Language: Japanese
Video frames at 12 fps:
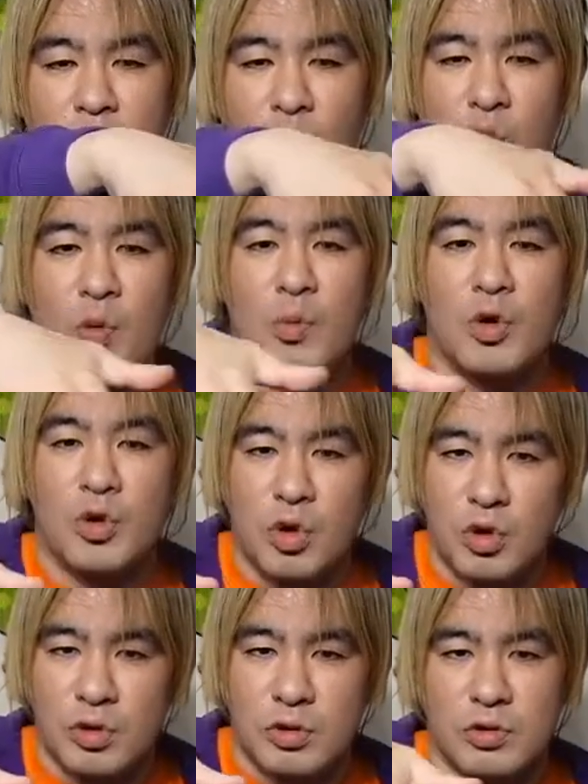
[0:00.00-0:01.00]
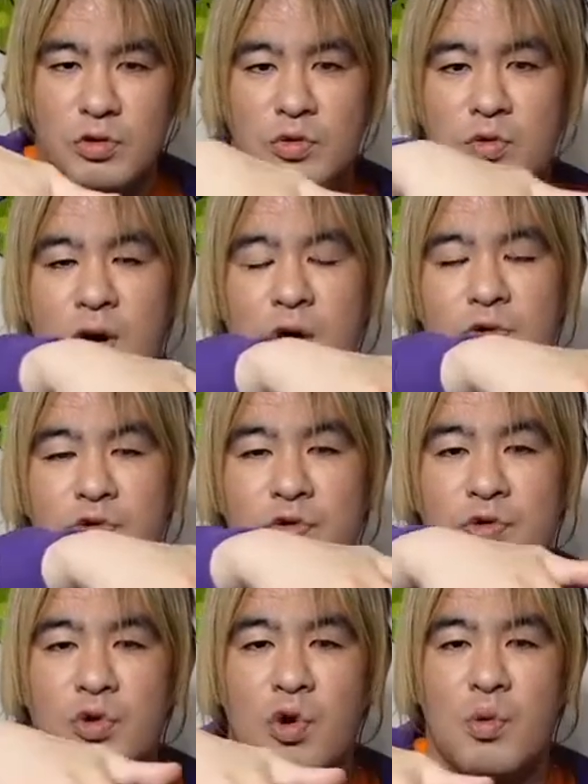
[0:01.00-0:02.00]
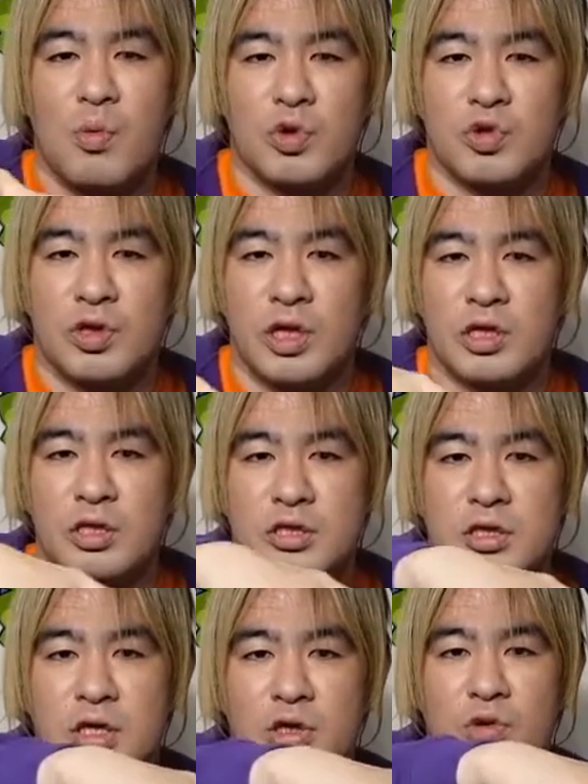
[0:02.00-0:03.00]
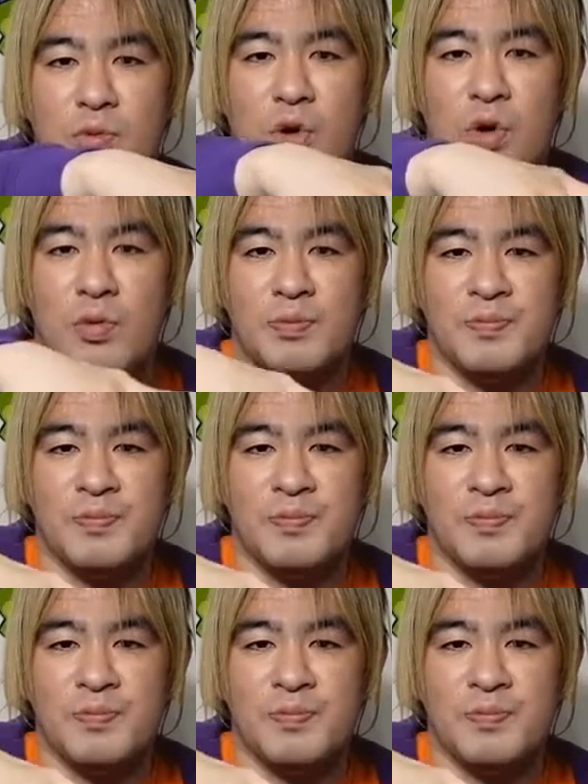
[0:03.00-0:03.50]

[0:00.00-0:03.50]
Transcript: 小物、和風小物なんですけれども、